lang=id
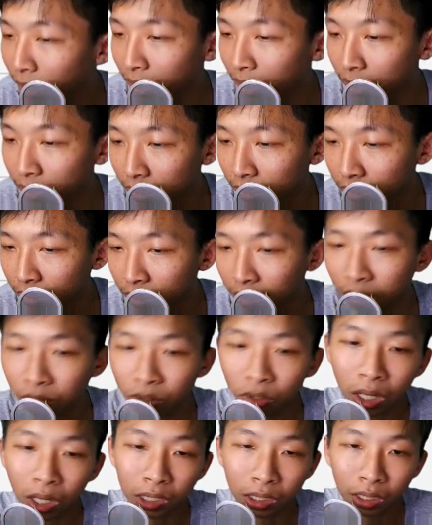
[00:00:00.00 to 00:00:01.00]
itu
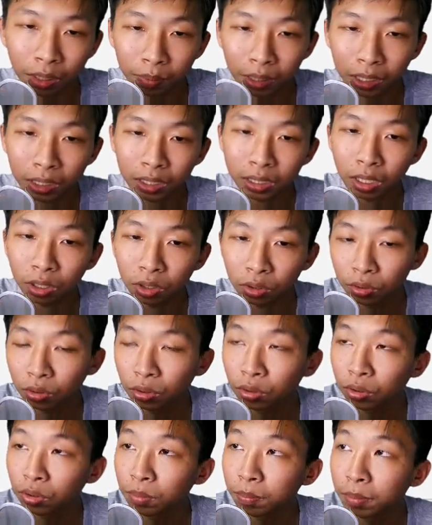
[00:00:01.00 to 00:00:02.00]
lumayan itu harga berarti
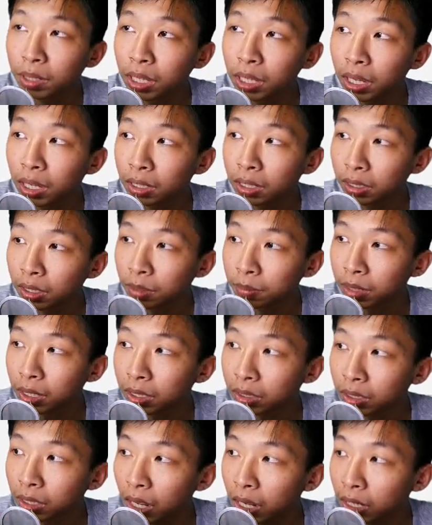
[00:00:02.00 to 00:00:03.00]
satu
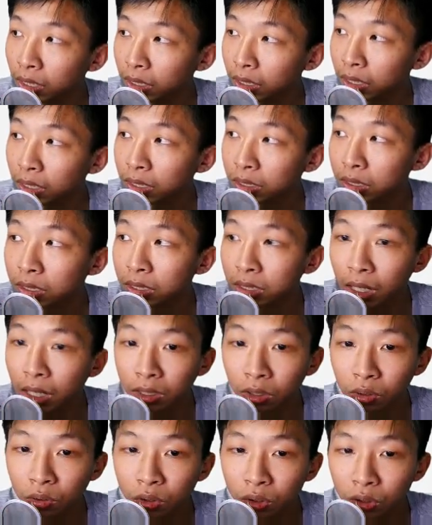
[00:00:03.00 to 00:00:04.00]
BGL-nya berarti harganya
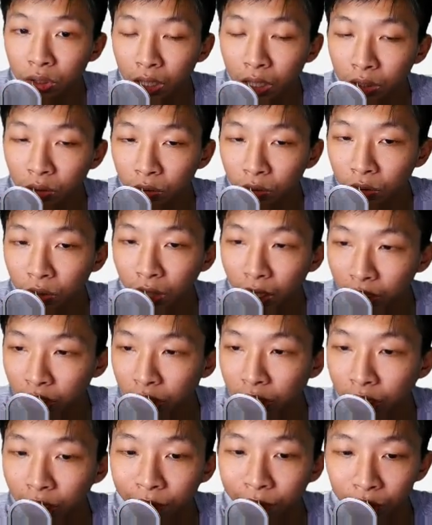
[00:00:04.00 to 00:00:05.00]
1 juta
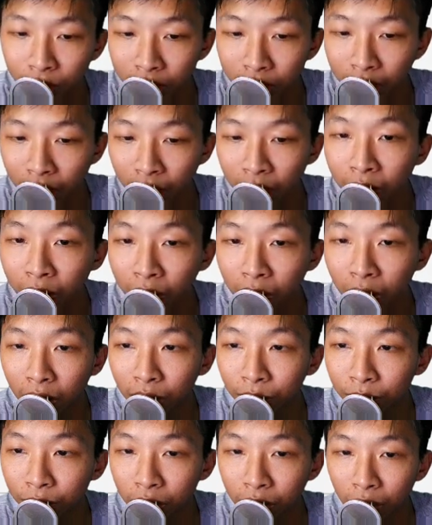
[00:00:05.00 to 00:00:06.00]
700 ya mungkin ya
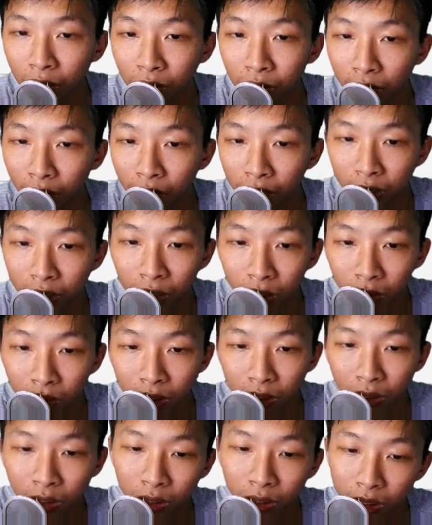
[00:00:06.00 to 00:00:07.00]
kalau menurut aku
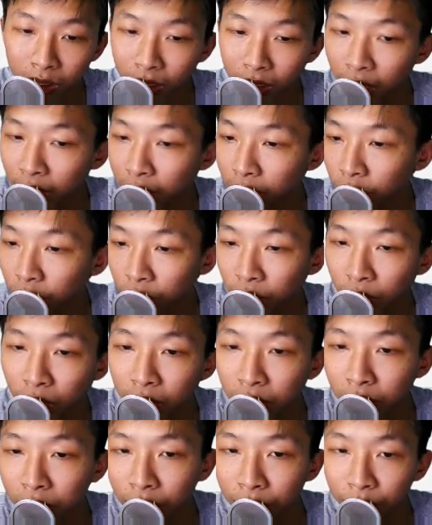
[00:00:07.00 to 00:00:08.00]
ya atau uh,
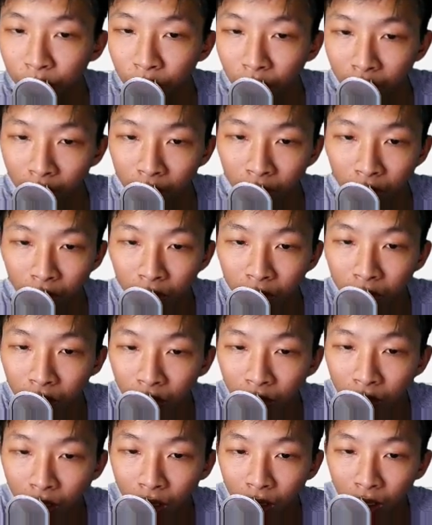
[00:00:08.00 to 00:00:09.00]
setara 700 ribuan
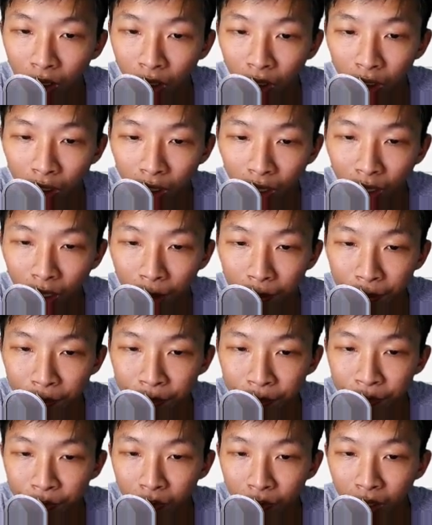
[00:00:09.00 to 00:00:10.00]
lah ya oke
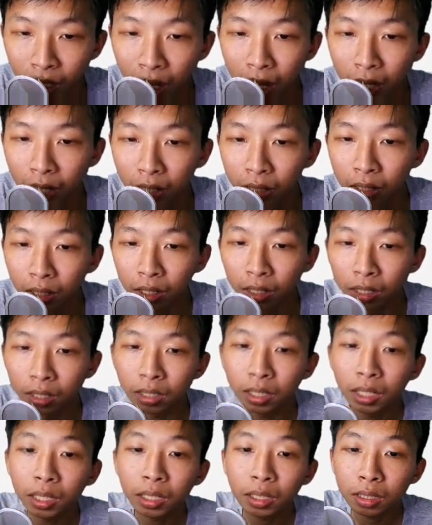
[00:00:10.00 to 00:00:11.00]
okay. nah
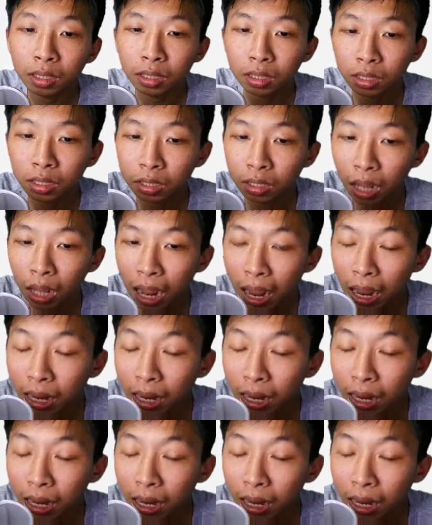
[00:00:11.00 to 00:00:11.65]
di